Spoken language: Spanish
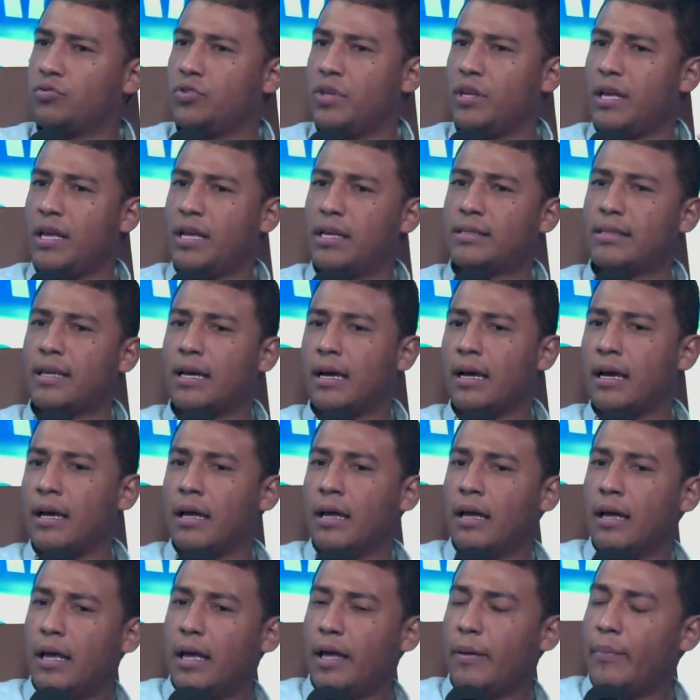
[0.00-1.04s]
sin esa
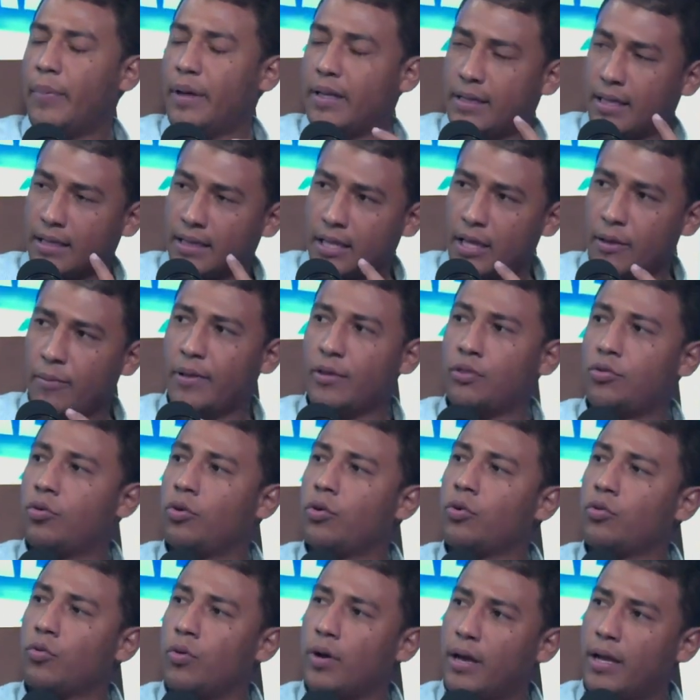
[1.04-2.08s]
expectativa en
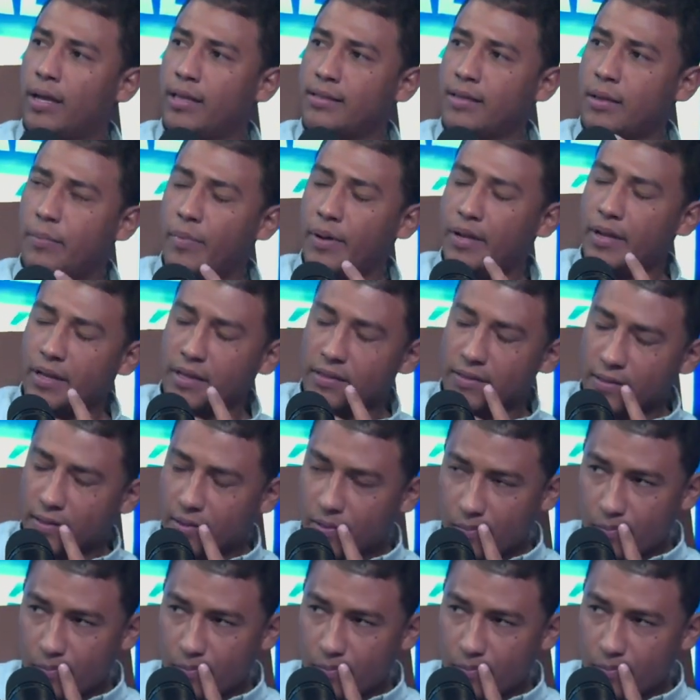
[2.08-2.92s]
torno a esa experiencia?